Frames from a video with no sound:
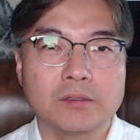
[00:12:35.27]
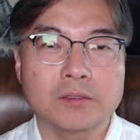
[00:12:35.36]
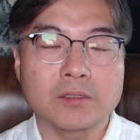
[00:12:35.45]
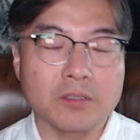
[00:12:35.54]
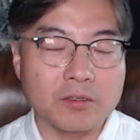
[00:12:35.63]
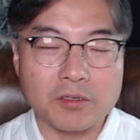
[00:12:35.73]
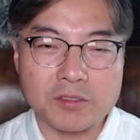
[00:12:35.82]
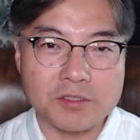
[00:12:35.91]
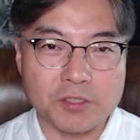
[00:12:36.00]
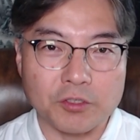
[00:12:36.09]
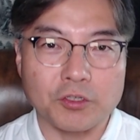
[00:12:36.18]
그런
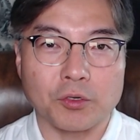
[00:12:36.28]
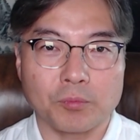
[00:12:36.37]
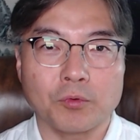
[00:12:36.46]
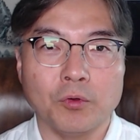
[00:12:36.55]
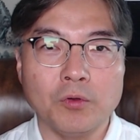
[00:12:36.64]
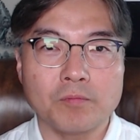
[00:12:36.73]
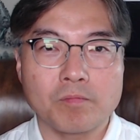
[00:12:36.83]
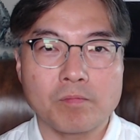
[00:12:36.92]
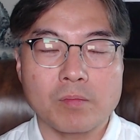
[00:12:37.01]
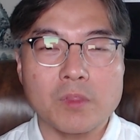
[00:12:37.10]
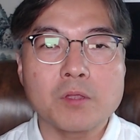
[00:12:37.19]
것은 전혀 없고
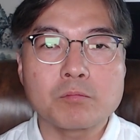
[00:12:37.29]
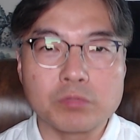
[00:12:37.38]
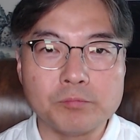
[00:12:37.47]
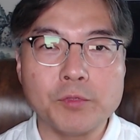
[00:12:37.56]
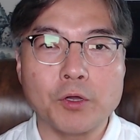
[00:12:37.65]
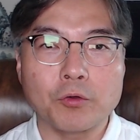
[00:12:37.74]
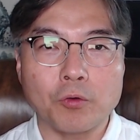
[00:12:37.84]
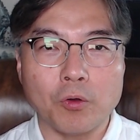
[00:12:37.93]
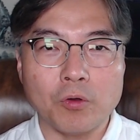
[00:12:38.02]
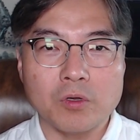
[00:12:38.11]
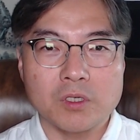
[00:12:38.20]

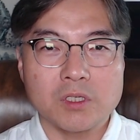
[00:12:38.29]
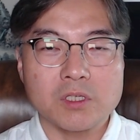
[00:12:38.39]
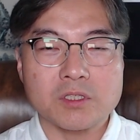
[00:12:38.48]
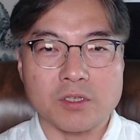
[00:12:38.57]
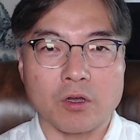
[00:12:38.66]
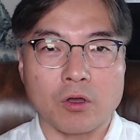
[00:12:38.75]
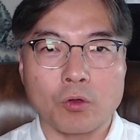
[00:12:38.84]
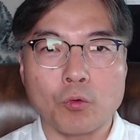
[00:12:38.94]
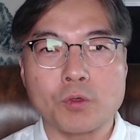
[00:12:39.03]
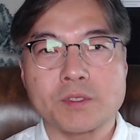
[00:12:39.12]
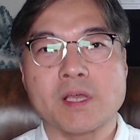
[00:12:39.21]
분명코 저
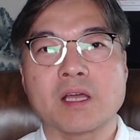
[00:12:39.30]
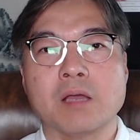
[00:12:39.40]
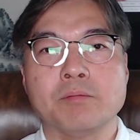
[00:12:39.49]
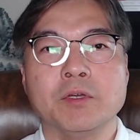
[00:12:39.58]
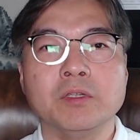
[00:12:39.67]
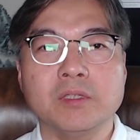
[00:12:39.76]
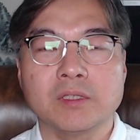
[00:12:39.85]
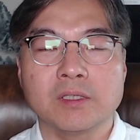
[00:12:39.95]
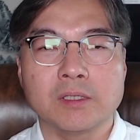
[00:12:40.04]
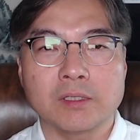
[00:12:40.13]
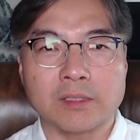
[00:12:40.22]
곳에 가면
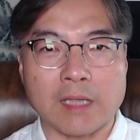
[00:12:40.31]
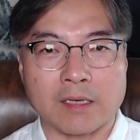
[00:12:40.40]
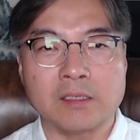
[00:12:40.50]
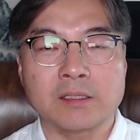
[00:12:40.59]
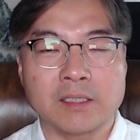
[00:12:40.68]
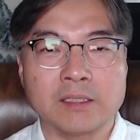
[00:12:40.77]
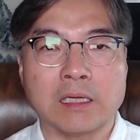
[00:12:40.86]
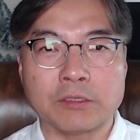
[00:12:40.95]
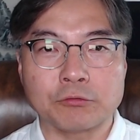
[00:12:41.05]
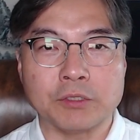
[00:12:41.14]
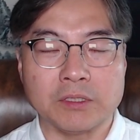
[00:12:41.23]
나를
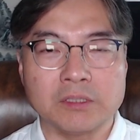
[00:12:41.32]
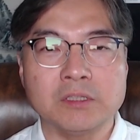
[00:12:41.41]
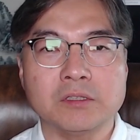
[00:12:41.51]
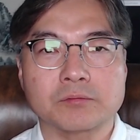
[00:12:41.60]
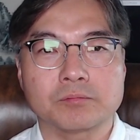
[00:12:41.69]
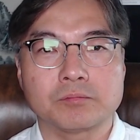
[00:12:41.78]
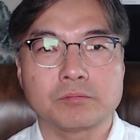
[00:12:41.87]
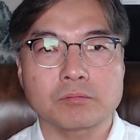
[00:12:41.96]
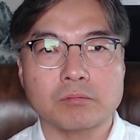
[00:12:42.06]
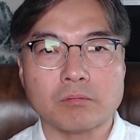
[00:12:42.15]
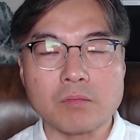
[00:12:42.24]
기다리고 있는
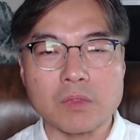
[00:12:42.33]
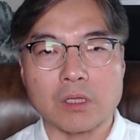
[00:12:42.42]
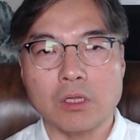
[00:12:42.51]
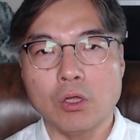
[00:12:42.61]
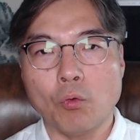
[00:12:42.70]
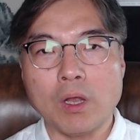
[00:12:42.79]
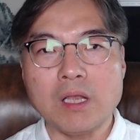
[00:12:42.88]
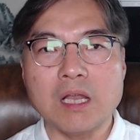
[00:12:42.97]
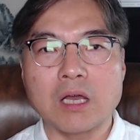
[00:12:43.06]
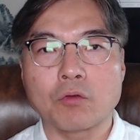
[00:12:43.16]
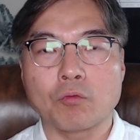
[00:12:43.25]

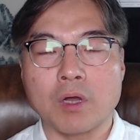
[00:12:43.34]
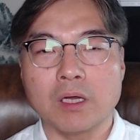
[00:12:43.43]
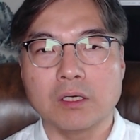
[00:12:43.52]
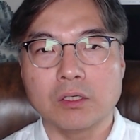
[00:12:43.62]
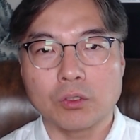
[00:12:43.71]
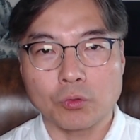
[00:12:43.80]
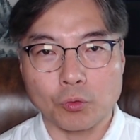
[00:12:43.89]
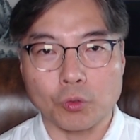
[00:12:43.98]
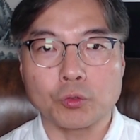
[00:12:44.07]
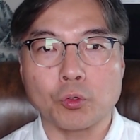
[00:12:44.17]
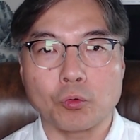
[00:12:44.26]
환란과
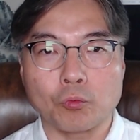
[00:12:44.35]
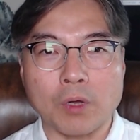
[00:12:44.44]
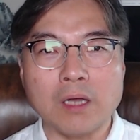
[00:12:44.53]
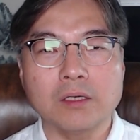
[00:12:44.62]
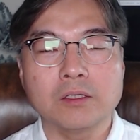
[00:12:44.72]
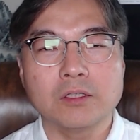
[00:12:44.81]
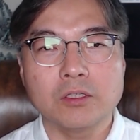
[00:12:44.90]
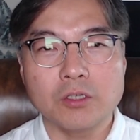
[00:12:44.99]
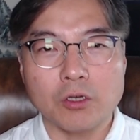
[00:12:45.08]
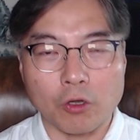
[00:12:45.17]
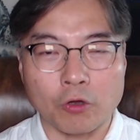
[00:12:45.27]
고통과
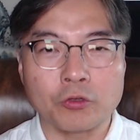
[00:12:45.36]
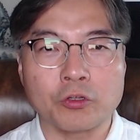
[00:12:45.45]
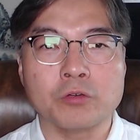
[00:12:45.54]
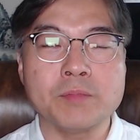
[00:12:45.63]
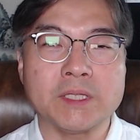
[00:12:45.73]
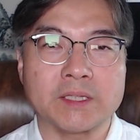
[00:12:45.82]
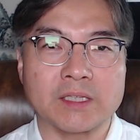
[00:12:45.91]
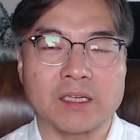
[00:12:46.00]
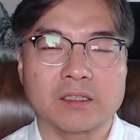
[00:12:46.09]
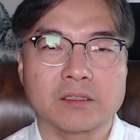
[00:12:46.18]
어려움이 있다.